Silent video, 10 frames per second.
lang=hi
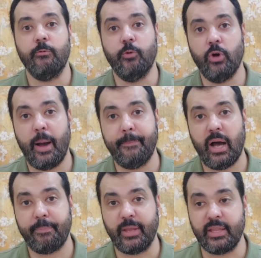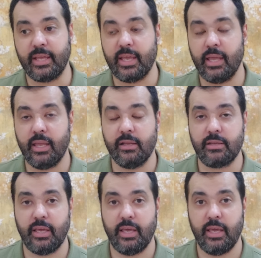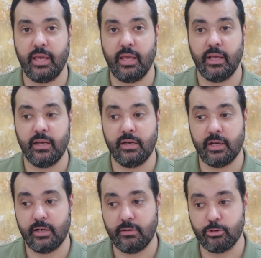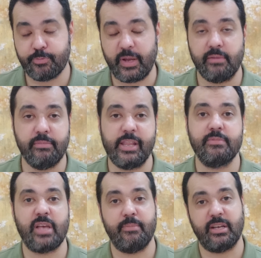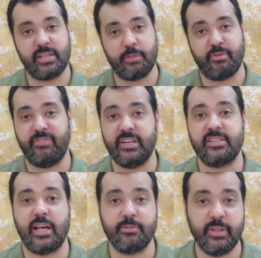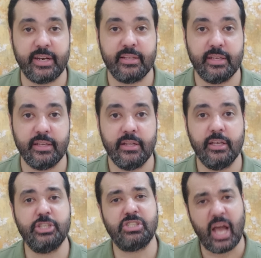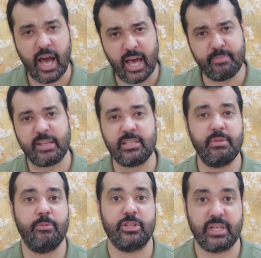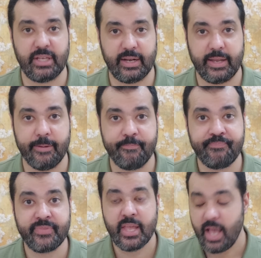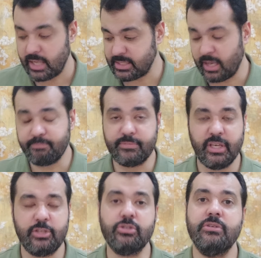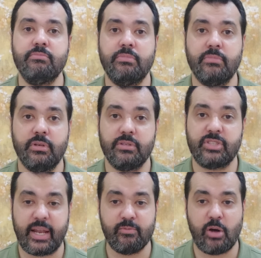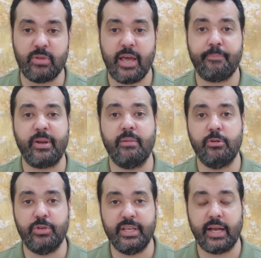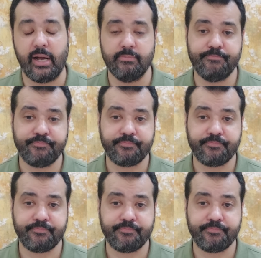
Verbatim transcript: वो अब आप ये देखें कि उस पर मरीम साहबा के साथ पम्फलेट साथ मिल रहे थे इश्तहारबाजी में बहुत ज़्यादा आगे हैं अच्छा अब ये जो सारा मामला है पीडब्ल्यूडी का